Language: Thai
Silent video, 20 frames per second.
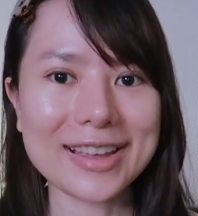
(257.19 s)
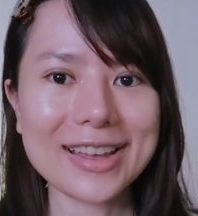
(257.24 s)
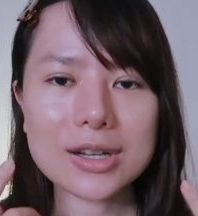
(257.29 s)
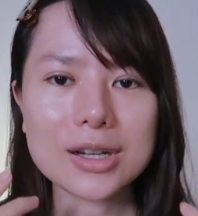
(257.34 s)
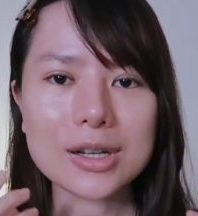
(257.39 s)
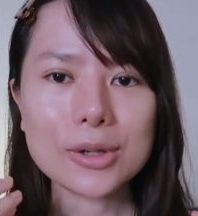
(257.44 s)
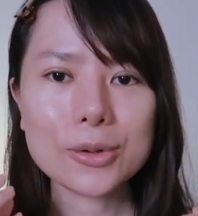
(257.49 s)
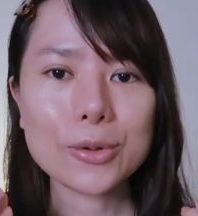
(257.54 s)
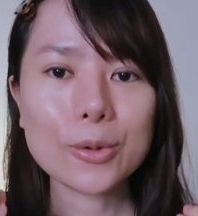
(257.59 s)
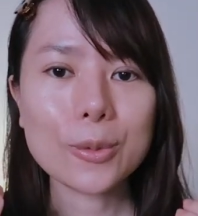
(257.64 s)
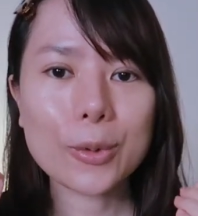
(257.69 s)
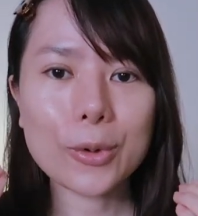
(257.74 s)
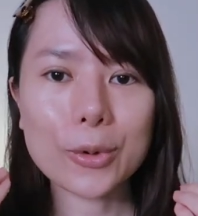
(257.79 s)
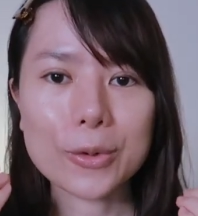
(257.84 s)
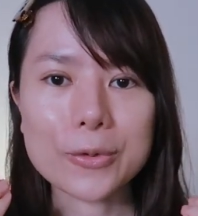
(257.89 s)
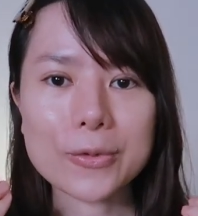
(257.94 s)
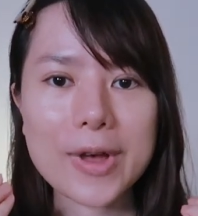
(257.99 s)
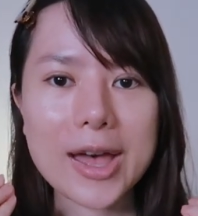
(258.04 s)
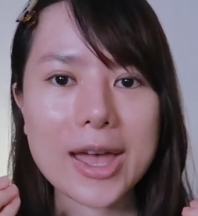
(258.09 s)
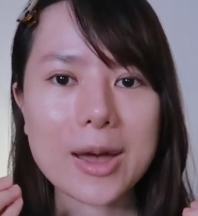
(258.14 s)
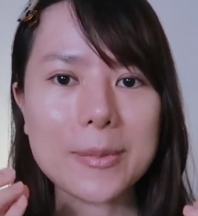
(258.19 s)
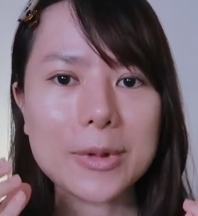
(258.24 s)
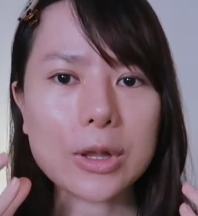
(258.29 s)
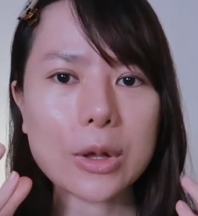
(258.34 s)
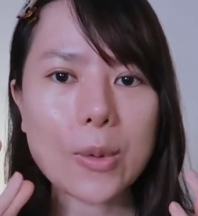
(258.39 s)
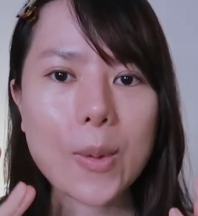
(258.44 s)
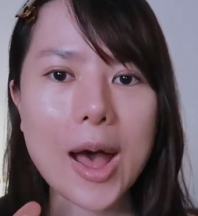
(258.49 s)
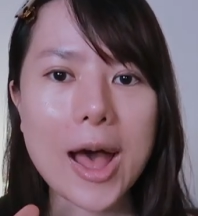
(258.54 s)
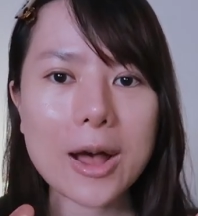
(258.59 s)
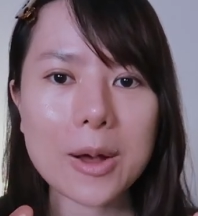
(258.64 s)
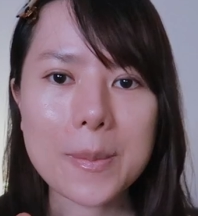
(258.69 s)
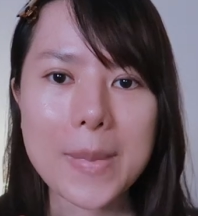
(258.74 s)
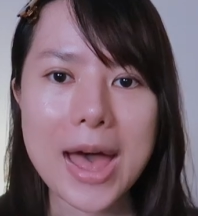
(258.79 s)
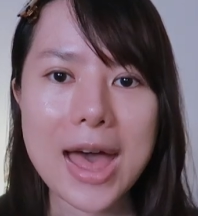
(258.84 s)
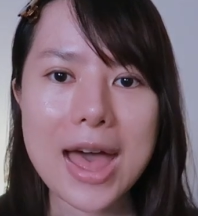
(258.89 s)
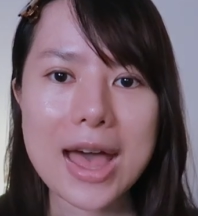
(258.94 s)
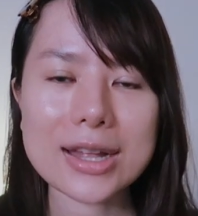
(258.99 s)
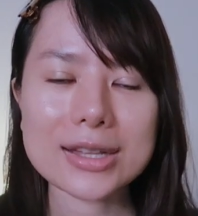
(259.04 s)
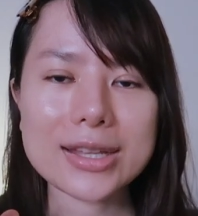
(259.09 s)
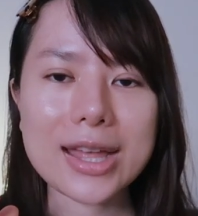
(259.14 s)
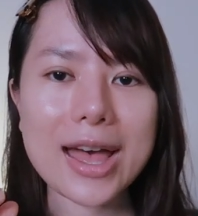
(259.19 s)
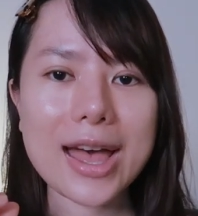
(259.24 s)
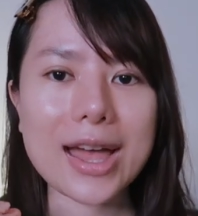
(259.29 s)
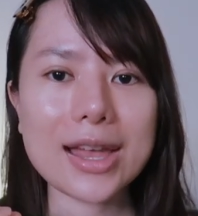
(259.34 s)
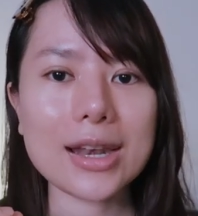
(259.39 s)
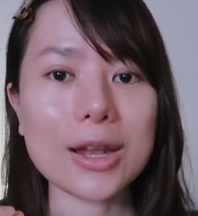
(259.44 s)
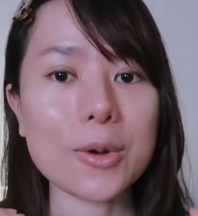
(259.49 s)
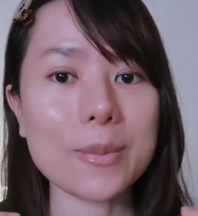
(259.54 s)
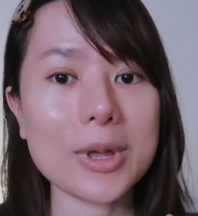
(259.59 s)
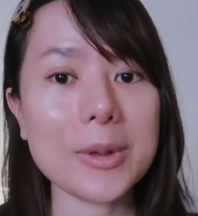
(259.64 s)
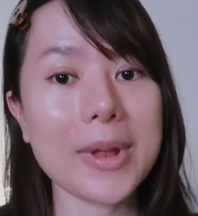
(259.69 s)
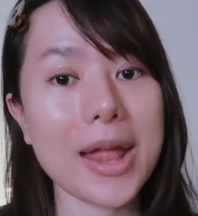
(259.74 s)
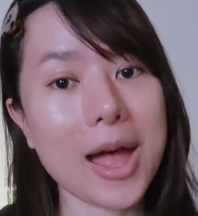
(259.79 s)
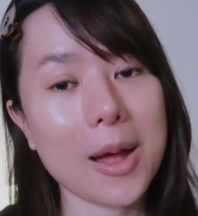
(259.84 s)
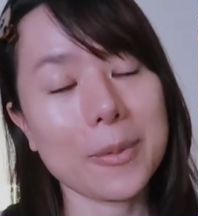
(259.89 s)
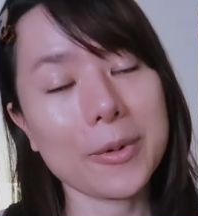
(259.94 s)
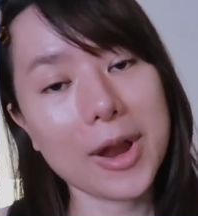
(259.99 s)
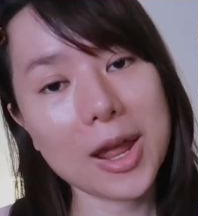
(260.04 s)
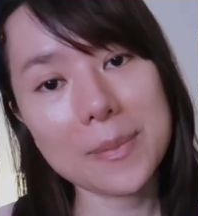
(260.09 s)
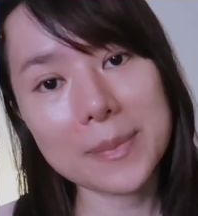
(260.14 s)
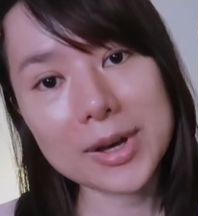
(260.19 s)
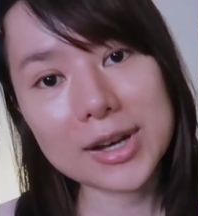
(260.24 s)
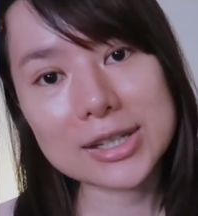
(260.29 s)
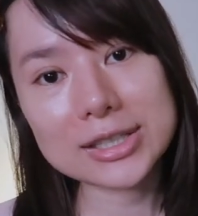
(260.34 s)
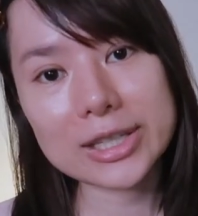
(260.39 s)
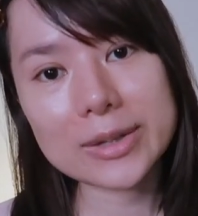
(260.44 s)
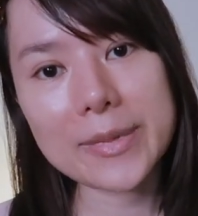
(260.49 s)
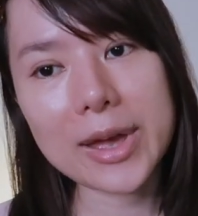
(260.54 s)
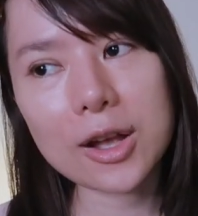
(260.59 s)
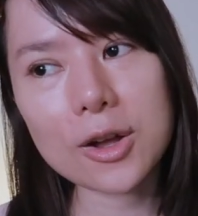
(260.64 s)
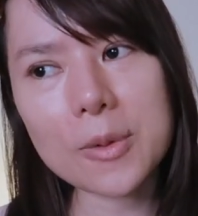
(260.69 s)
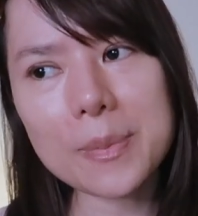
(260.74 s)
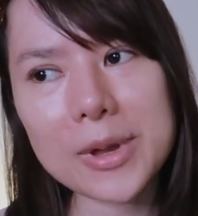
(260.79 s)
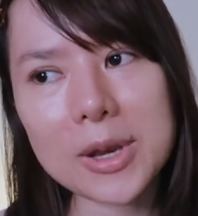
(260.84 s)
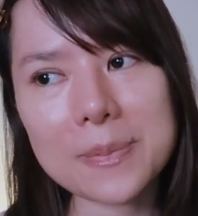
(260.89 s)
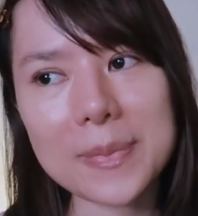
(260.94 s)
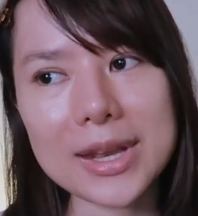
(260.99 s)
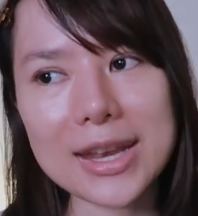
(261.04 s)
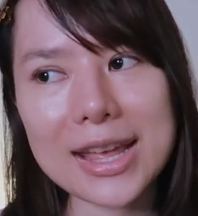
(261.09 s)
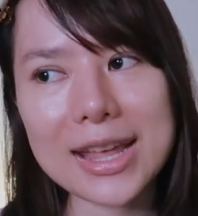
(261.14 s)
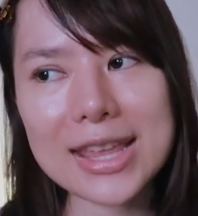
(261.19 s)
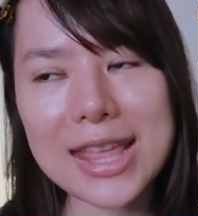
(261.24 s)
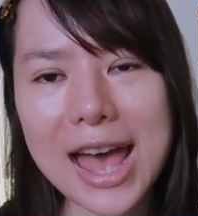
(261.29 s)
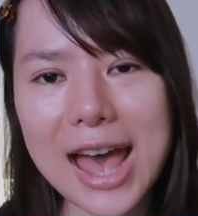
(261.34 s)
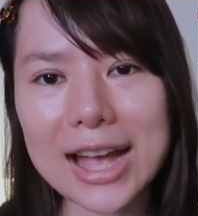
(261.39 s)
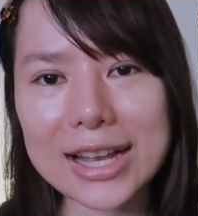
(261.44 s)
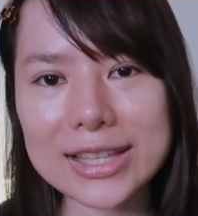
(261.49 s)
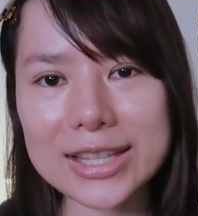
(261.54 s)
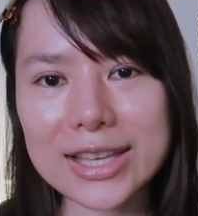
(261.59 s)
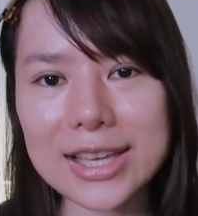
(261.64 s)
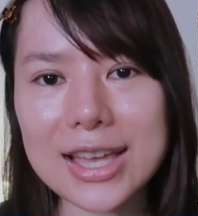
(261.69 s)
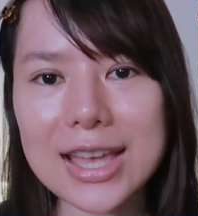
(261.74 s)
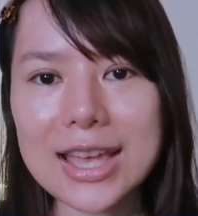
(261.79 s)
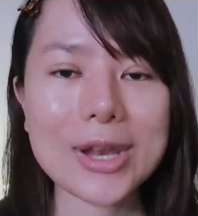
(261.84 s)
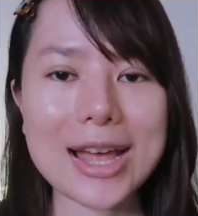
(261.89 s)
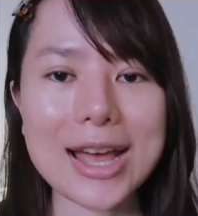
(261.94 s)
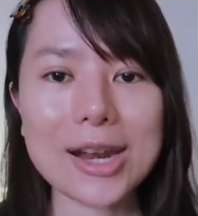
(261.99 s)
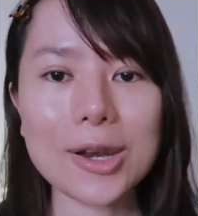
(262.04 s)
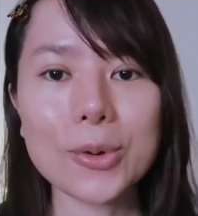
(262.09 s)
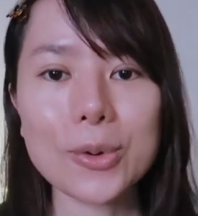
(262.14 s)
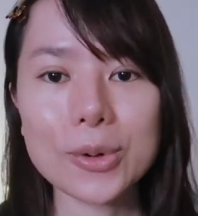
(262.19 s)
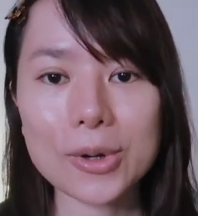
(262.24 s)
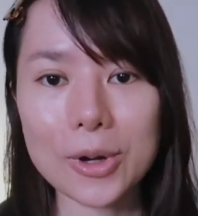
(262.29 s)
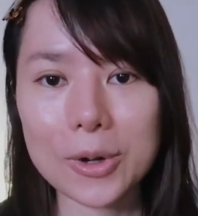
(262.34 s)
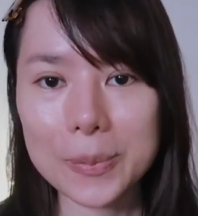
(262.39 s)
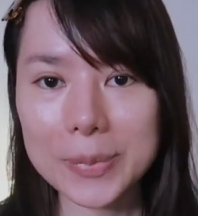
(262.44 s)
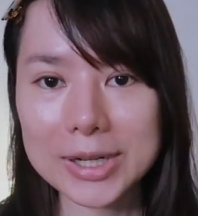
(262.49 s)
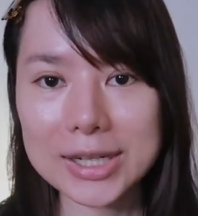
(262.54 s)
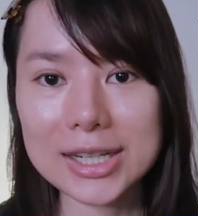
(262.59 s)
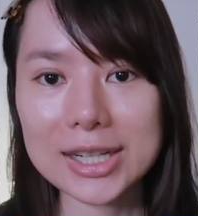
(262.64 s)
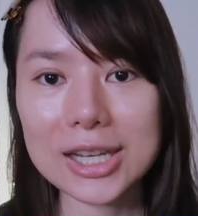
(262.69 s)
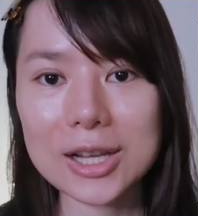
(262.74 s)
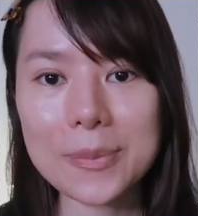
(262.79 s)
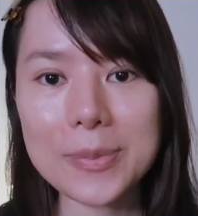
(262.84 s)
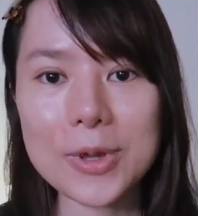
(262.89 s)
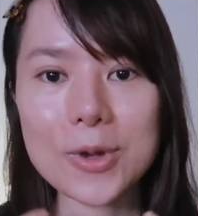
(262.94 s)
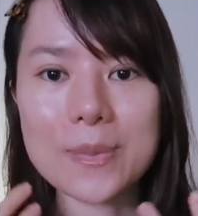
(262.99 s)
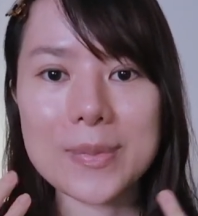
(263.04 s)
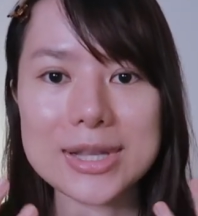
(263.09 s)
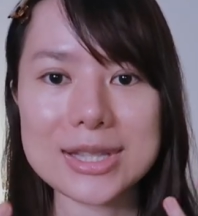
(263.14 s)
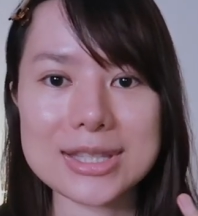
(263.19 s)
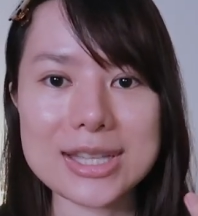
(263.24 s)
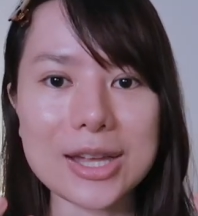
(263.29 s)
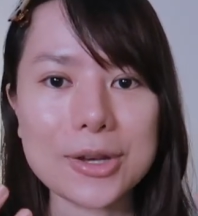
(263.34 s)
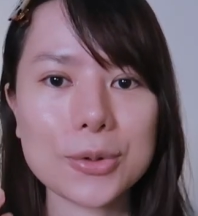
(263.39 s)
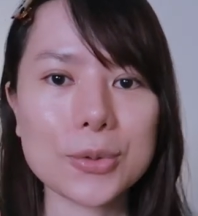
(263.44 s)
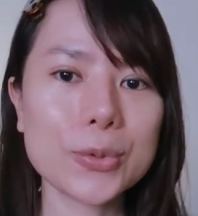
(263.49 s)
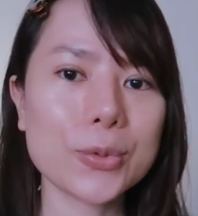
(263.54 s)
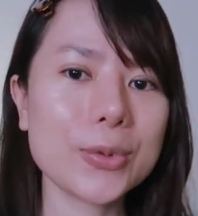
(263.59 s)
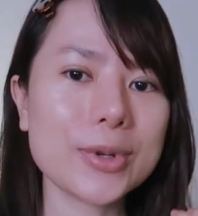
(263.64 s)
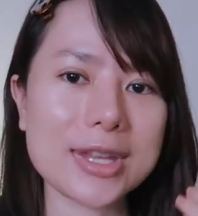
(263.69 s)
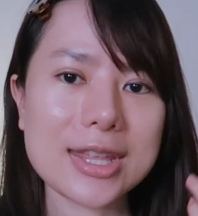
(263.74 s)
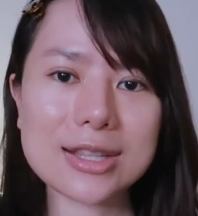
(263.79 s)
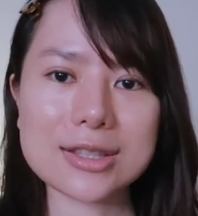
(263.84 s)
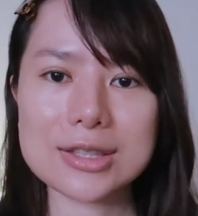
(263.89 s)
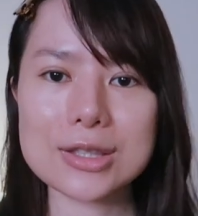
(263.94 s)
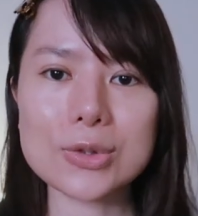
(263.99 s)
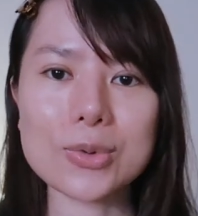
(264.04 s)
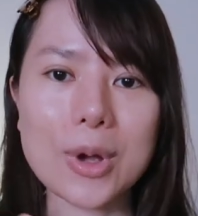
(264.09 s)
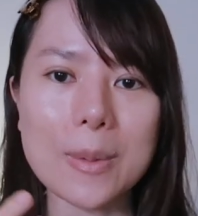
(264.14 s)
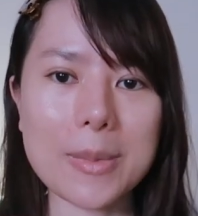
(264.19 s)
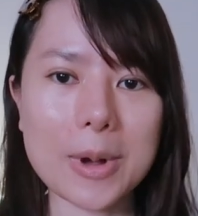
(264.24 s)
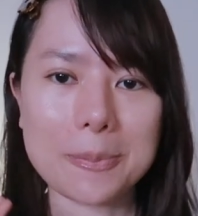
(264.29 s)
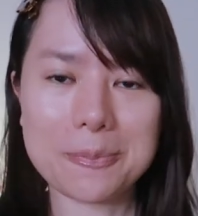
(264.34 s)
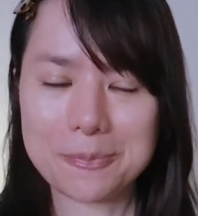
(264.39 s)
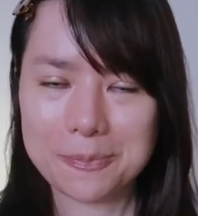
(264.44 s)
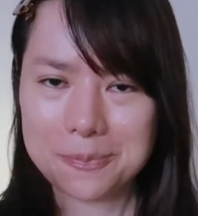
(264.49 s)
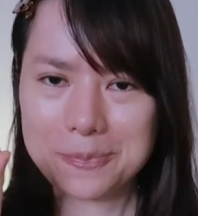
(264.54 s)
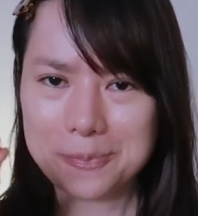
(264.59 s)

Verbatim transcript: คือรูขุมขนฝ้ายมันกว้างมากถ้าเราไม่ทาไพรเมอร์ใช่ไหมก็เป็นไปได้ยากที่เวลาลงรองพื้นแล้วผิวมันจะดูเนียนสวยแบบ